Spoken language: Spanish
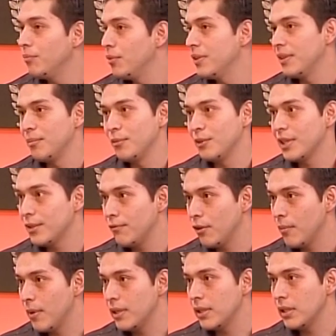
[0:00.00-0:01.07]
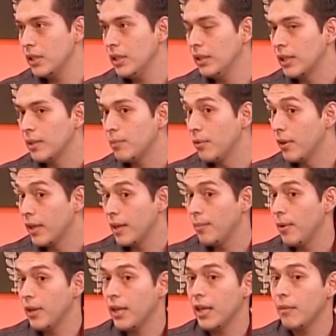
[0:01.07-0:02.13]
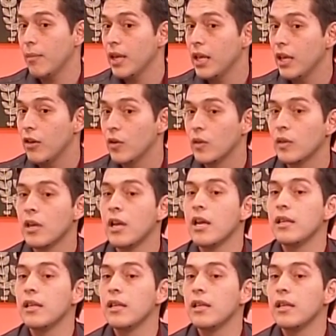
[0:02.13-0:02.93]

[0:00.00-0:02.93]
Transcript: Pues de muchas formas distintas. Por ejemplo, aquí en México,